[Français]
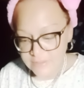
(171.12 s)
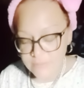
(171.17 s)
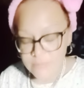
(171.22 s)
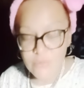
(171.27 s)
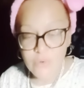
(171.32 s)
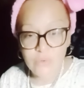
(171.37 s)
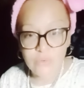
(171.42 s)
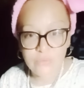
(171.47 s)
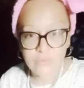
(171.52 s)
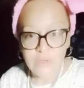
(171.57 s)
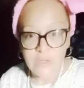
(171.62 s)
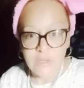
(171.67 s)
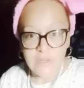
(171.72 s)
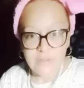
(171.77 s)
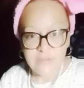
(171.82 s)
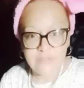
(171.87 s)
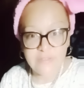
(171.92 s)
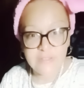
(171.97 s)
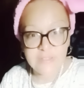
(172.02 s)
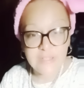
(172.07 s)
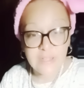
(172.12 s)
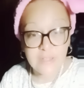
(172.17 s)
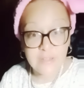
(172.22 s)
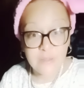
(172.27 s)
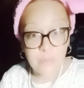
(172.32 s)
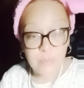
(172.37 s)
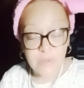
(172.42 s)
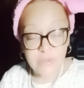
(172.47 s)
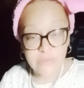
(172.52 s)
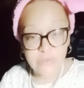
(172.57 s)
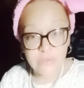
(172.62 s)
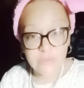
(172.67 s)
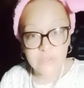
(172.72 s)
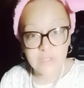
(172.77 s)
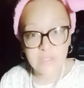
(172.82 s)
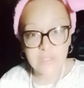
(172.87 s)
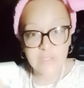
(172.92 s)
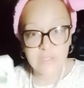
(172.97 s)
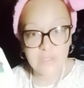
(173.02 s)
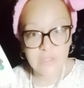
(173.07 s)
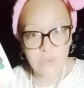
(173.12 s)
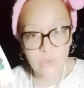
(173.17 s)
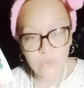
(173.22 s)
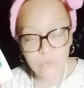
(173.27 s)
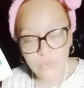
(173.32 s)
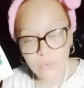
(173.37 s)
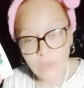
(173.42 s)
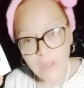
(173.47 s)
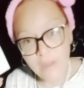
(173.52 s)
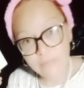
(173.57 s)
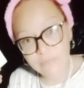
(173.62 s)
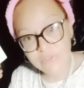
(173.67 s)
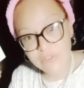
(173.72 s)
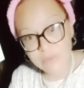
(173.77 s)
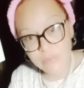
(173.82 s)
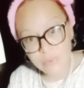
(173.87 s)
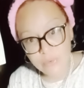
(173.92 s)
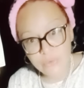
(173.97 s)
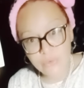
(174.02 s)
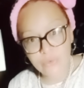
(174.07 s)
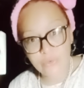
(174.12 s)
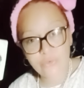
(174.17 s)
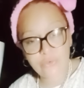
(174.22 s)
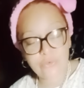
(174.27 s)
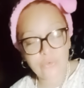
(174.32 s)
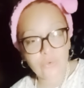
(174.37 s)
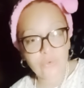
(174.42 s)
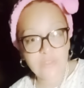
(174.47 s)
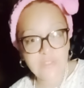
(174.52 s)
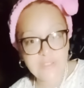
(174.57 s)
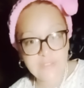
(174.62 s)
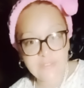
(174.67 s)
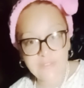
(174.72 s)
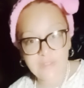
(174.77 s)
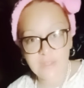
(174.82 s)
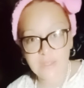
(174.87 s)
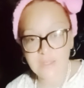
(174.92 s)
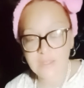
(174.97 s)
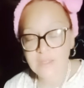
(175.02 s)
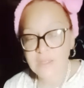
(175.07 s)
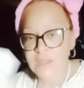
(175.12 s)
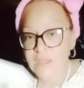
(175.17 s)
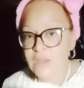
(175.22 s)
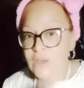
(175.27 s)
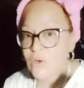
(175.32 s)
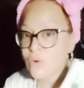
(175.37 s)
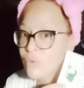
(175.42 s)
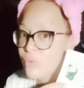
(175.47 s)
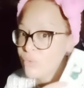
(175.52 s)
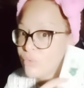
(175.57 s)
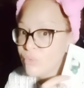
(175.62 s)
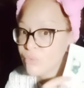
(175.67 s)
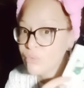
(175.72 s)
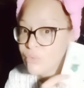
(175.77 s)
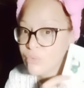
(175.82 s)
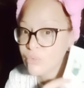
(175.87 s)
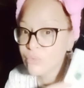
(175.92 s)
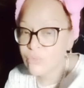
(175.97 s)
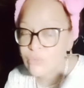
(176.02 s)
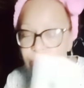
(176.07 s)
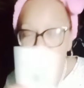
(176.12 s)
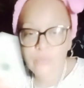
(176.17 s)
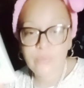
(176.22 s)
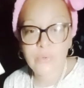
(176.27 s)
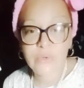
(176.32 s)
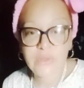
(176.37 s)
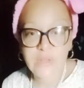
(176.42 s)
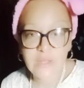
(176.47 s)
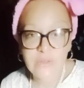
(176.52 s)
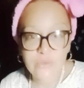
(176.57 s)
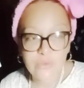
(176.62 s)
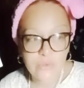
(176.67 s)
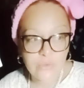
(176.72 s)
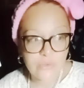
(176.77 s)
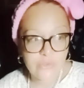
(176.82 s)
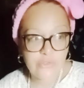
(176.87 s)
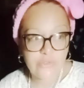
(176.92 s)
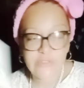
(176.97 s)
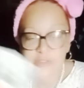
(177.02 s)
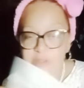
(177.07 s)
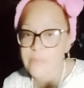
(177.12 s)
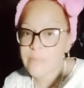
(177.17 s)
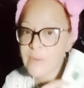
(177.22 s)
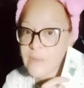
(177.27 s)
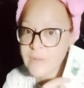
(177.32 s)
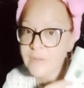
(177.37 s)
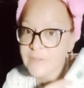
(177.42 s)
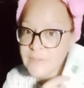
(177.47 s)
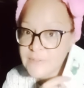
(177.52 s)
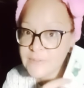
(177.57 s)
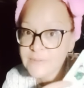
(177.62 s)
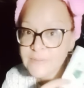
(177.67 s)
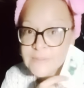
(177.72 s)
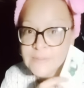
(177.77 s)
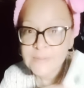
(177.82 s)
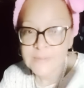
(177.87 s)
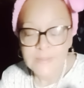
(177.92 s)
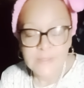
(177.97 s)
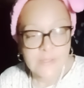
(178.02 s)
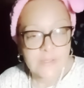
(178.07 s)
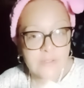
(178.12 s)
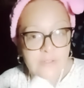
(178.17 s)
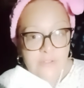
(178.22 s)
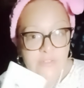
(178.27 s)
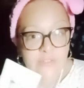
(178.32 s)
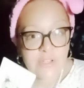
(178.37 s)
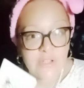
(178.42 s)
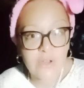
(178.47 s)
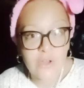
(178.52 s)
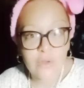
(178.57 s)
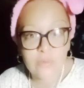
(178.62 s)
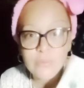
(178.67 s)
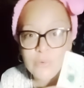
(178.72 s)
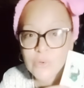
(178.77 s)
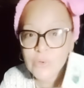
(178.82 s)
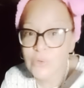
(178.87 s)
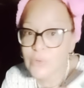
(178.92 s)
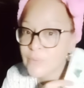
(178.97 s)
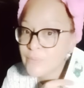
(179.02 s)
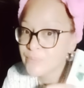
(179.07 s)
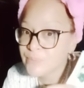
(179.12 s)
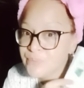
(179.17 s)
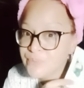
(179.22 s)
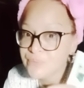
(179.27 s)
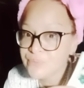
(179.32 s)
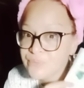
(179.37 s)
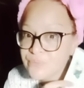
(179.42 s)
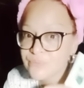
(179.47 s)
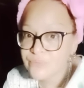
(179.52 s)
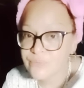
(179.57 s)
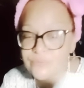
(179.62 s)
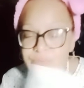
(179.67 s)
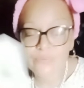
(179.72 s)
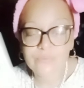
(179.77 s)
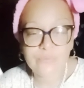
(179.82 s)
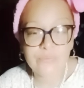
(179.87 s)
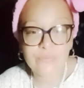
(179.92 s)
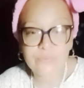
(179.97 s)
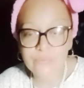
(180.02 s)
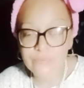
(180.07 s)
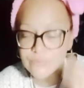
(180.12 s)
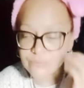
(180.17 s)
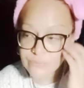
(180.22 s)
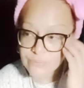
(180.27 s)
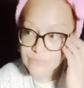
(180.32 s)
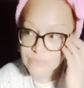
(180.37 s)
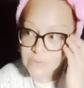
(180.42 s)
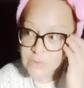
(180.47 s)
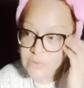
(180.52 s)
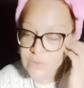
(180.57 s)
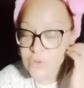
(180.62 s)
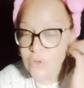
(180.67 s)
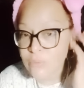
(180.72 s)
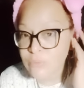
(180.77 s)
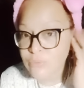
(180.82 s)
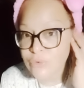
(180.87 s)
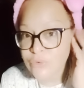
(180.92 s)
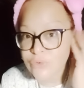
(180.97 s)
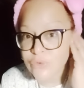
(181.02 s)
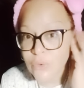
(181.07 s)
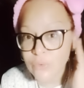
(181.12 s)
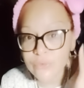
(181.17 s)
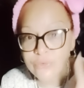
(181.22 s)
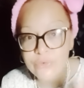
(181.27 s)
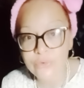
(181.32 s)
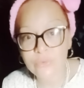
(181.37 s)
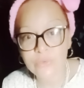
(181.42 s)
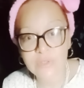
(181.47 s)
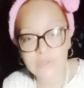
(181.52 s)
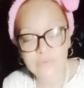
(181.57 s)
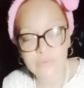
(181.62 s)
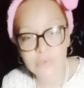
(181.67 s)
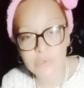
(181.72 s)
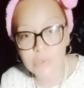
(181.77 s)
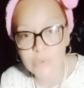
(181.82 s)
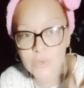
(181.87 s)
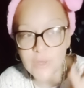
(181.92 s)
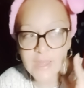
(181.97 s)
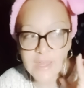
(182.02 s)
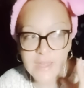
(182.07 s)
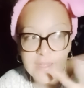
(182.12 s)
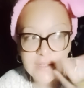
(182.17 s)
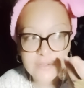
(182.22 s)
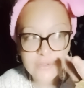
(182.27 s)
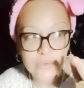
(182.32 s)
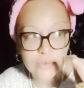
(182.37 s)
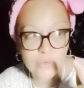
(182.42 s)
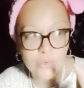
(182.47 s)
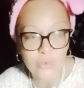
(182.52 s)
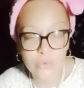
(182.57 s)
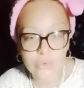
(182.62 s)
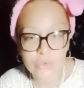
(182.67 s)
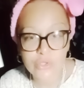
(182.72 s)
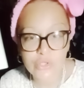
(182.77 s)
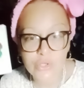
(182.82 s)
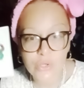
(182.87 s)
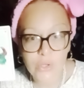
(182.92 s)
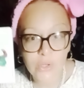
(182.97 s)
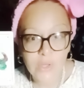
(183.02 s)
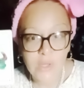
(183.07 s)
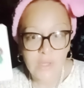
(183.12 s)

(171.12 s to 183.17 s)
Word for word: Bon, s'il y a des personnes qui ont un petit peu de surdité, on peut-être, euh, je sais pas, j'ai comme, euh, comme une tension au niveau de l'oreille euh, gauche.